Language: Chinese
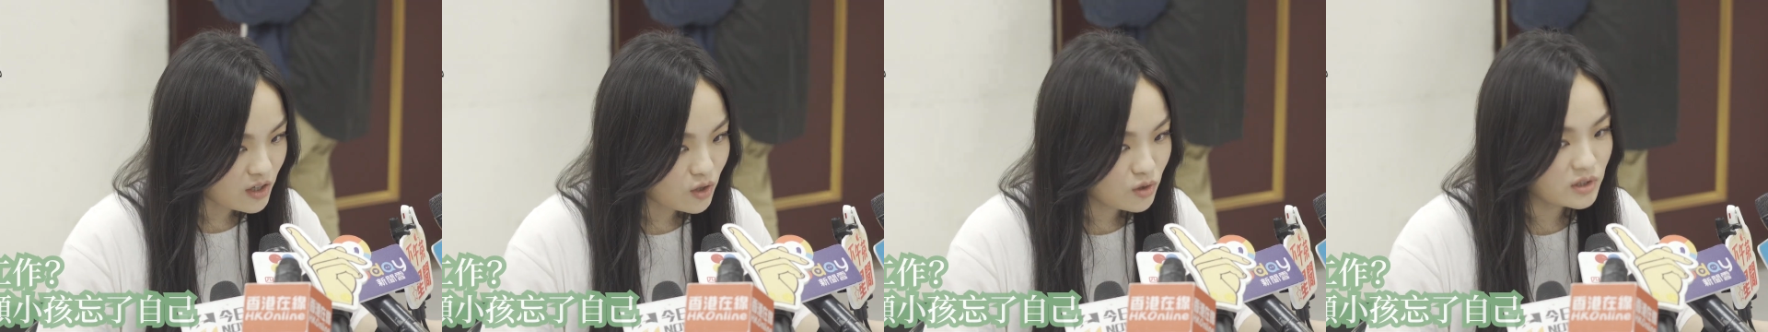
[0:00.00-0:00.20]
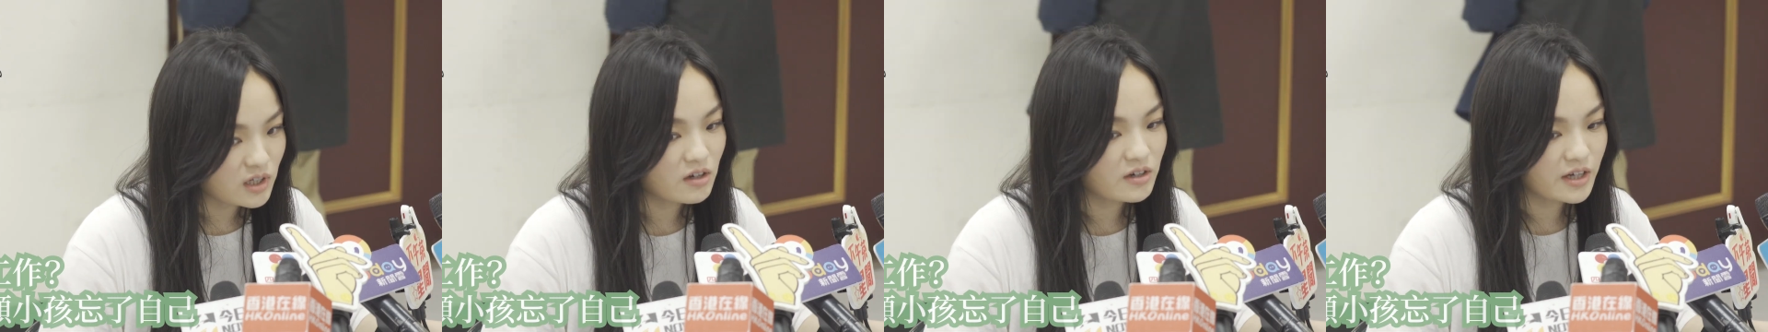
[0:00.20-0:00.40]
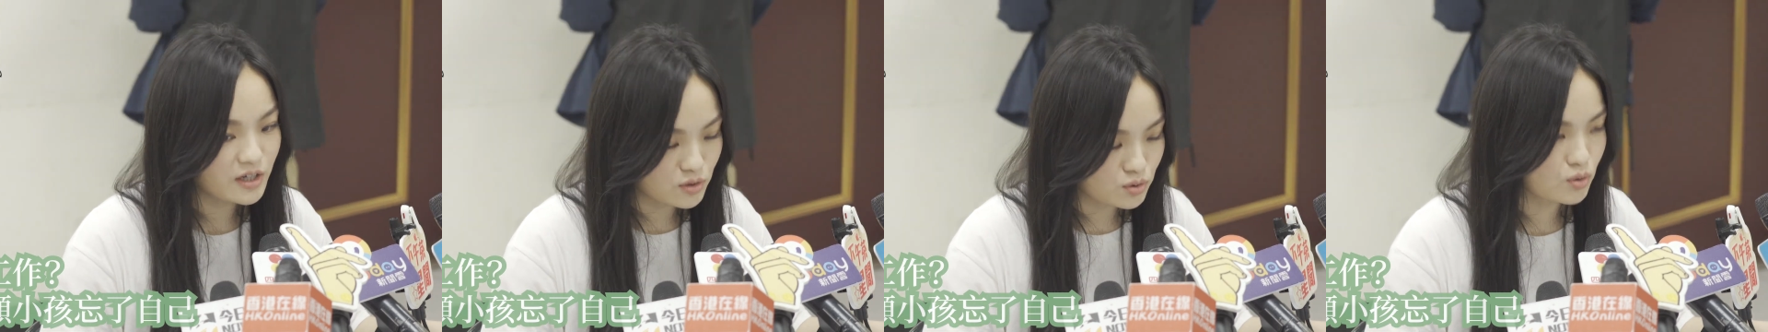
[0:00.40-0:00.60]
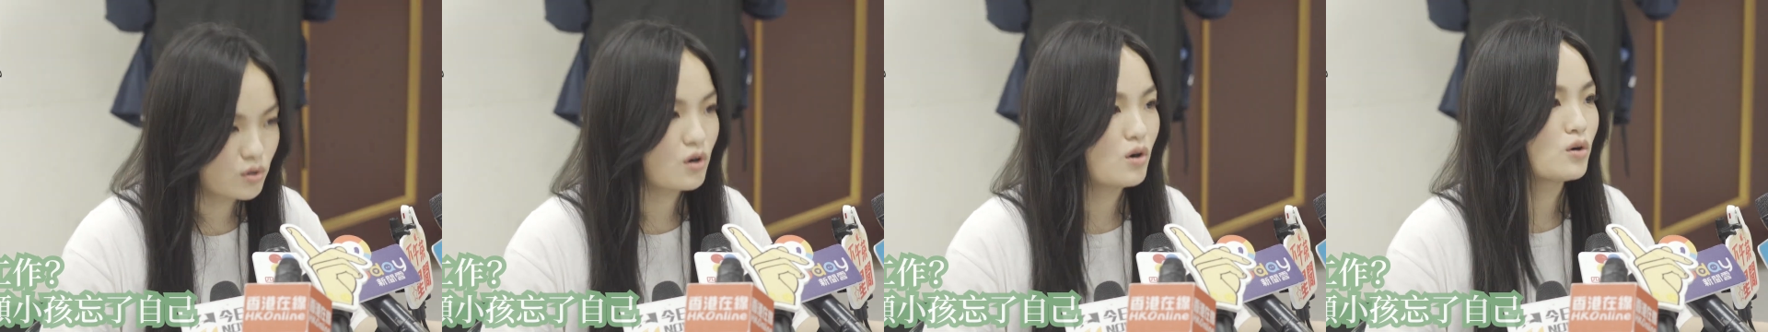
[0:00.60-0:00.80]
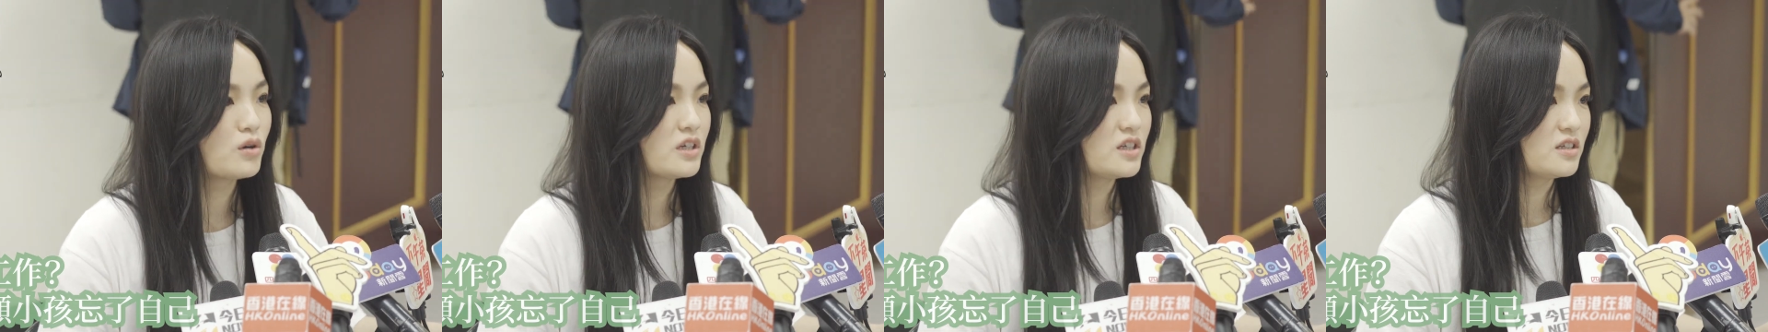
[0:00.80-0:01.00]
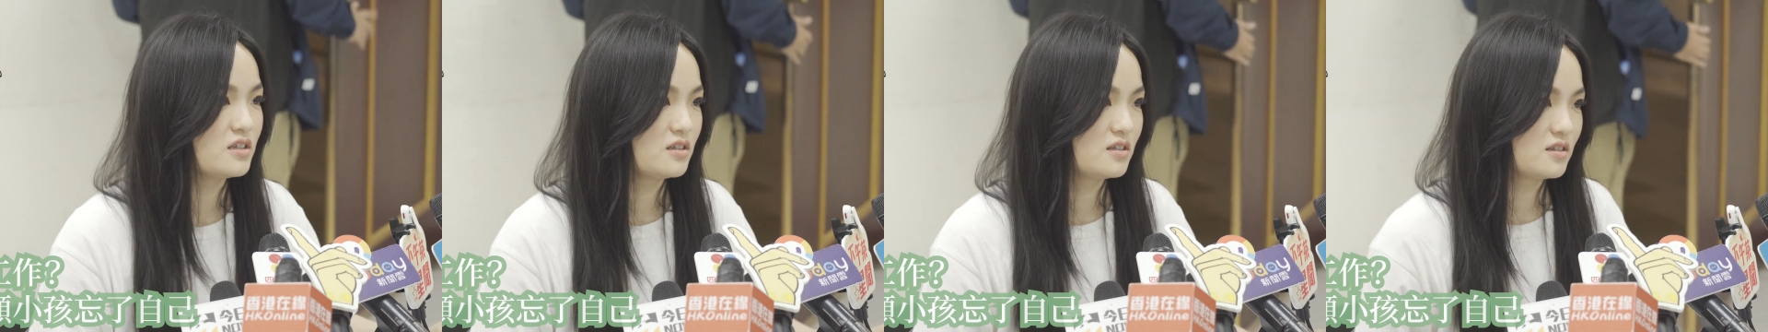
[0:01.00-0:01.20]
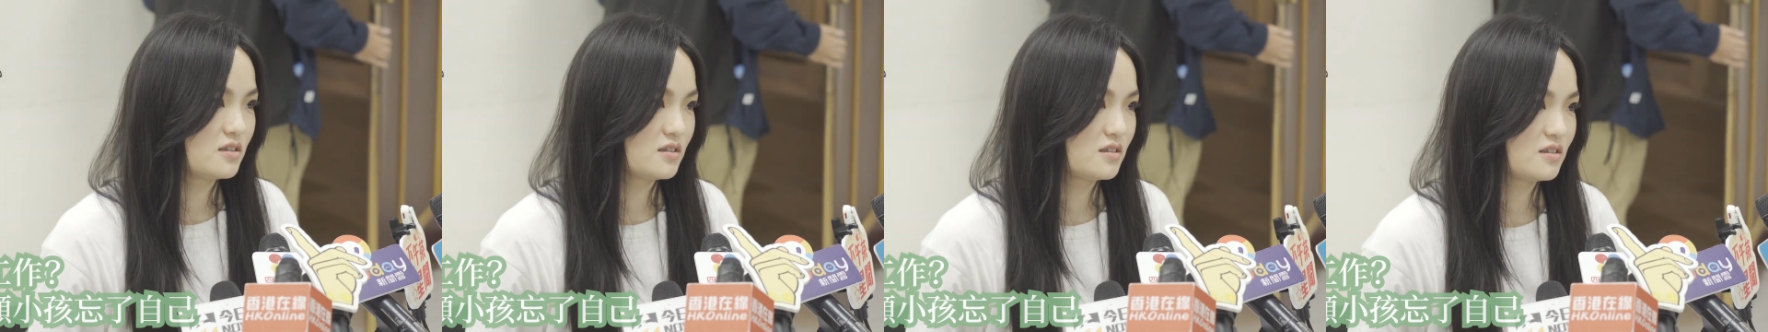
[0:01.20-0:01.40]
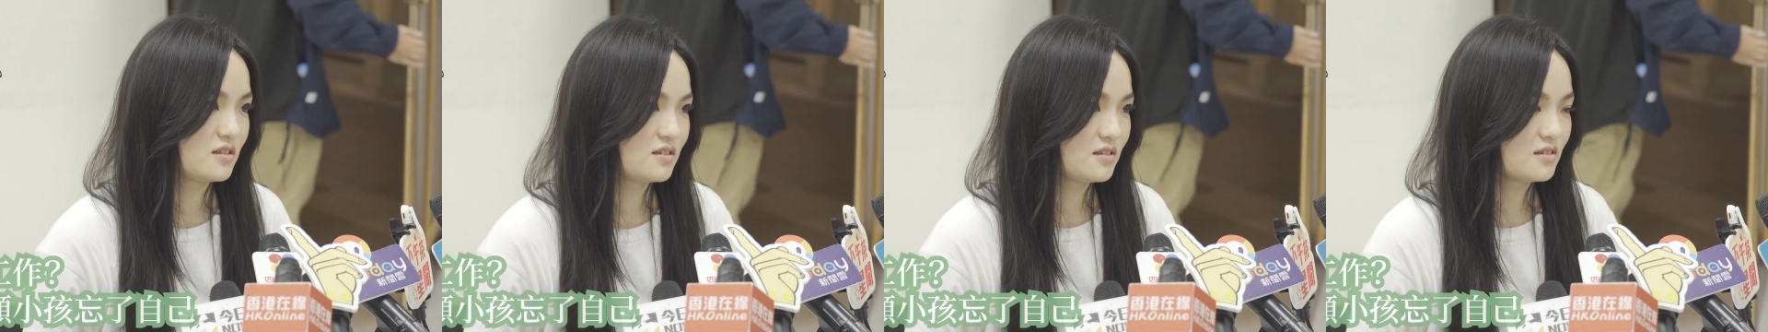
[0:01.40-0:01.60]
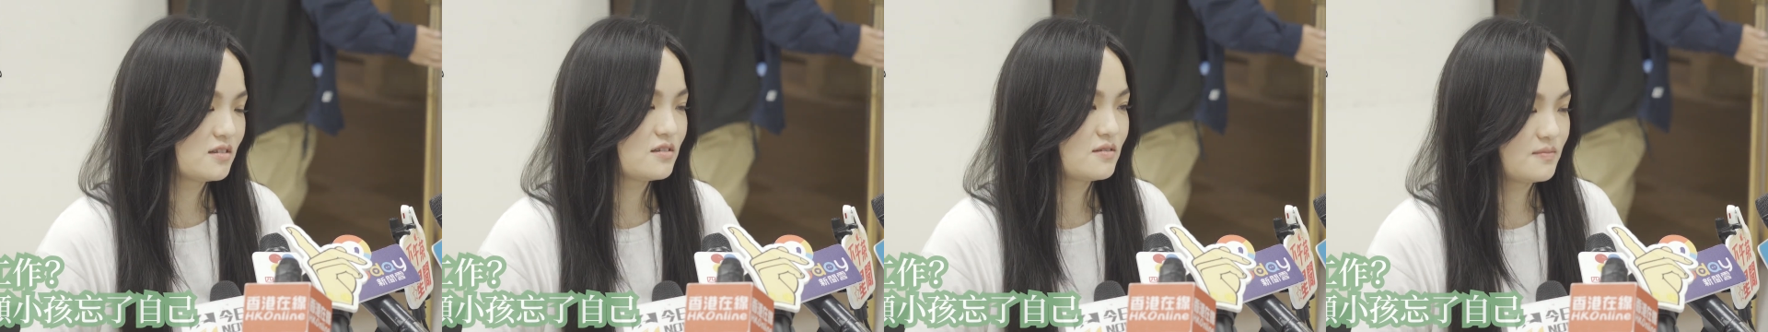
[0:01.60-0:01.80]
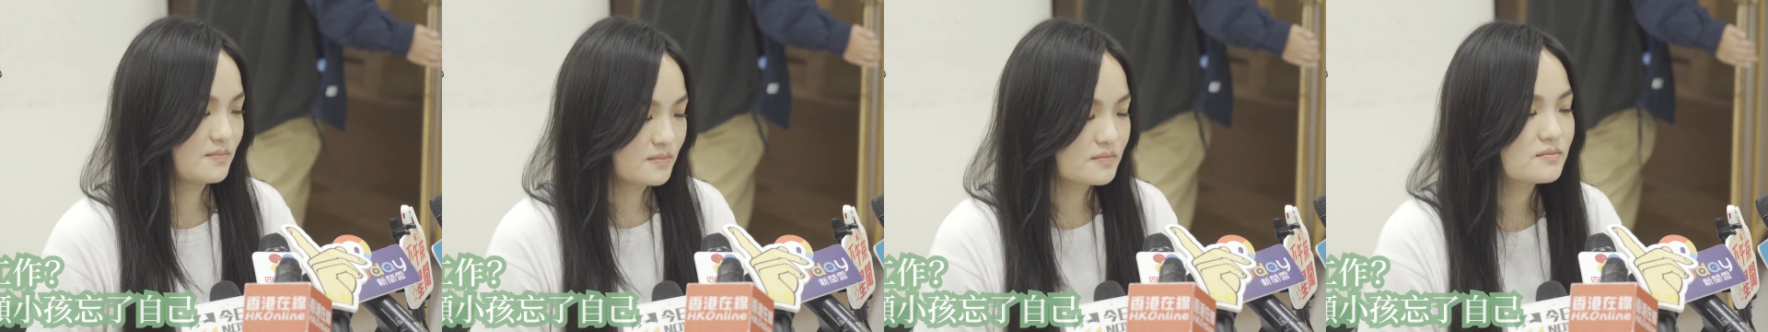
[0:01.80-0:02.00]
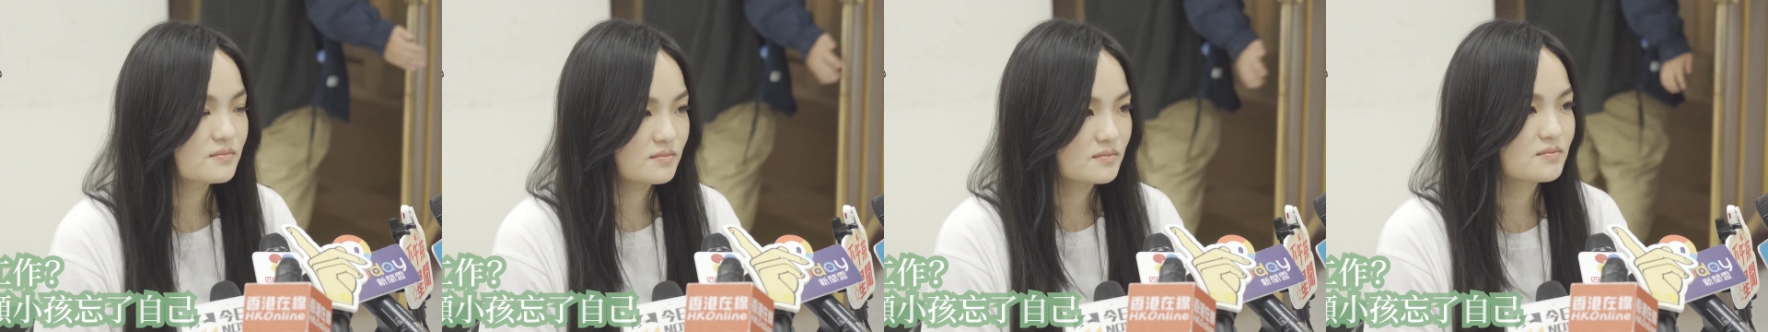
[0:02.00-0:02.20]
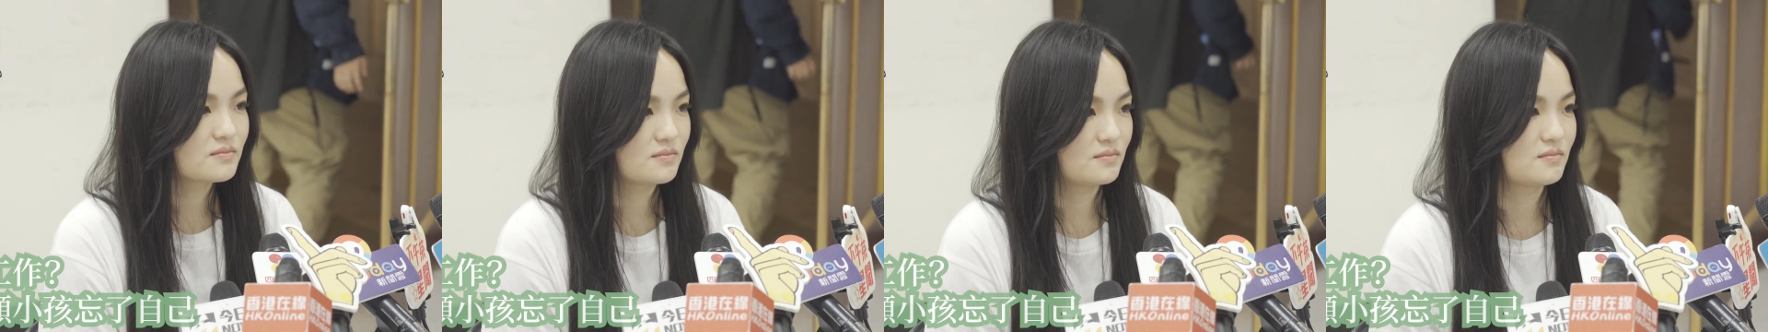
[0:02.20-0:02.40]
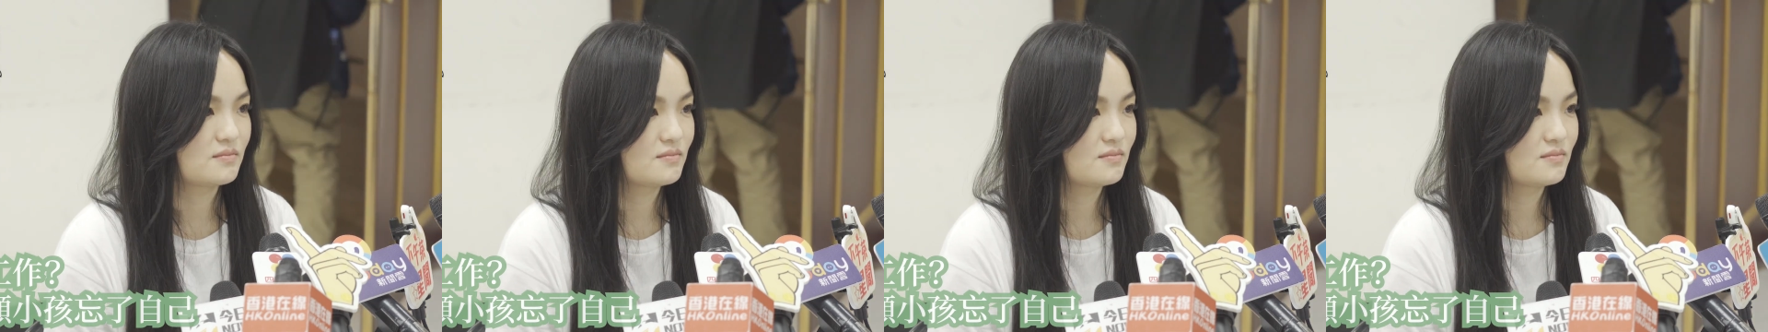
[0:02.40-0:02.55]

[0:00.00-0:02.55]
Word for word: 够到可以做公益。对对对。嗯，